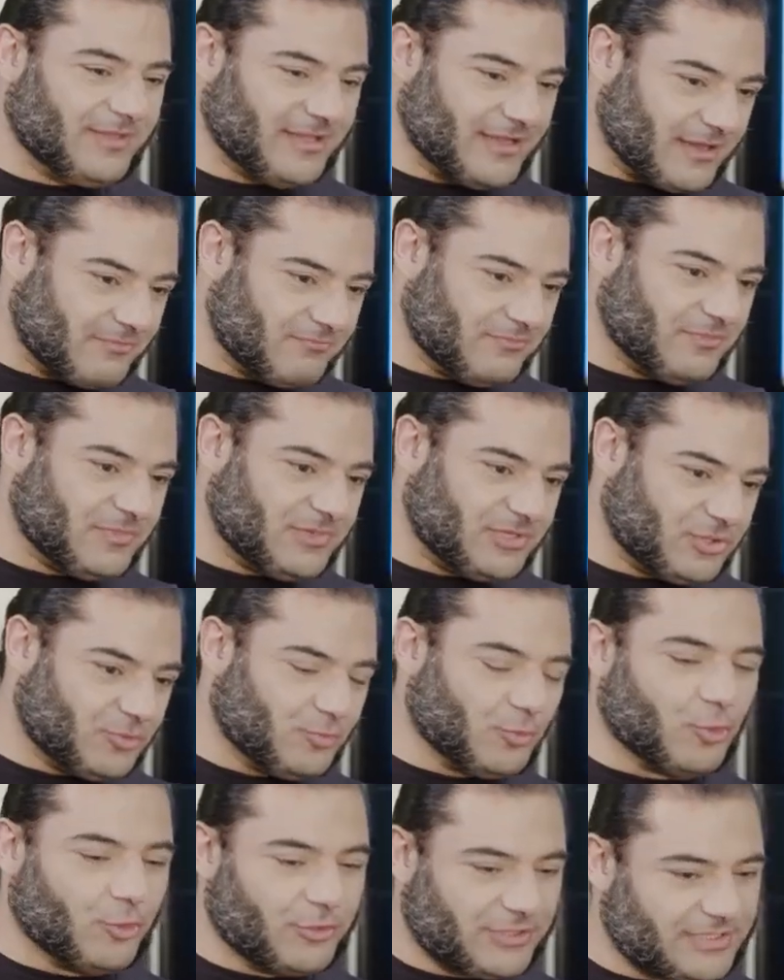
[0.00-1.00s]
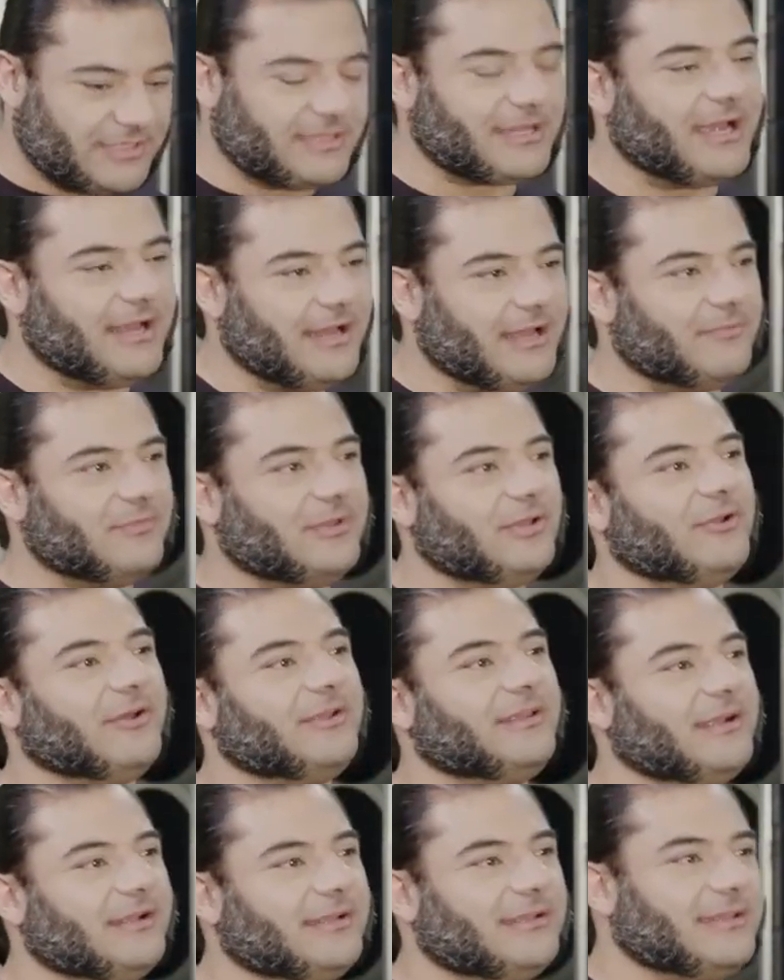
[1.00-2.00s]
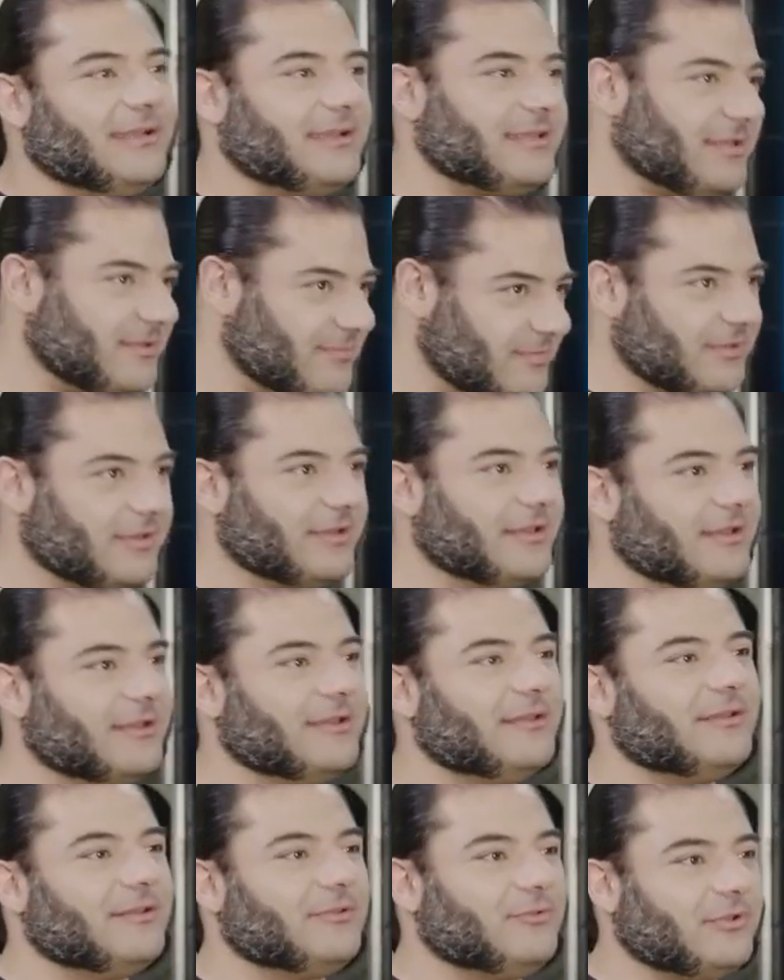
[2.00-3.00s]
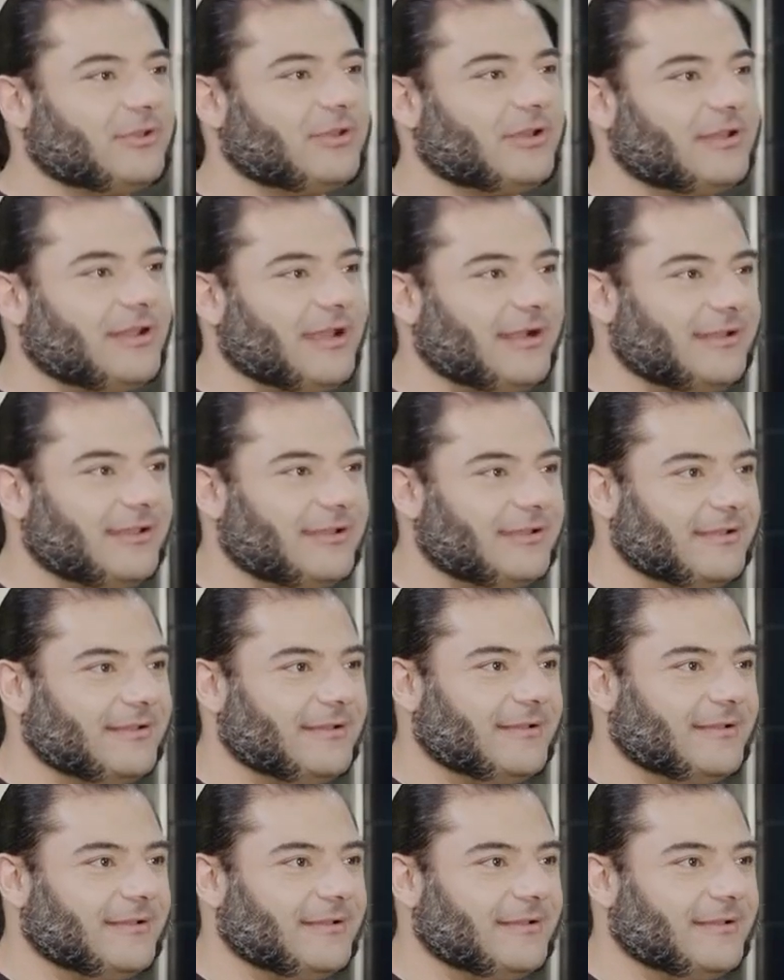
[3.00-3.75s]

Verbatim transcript: die haben zum größten Teil haben die Leute halt gedacht, ich bin durchgeknallt.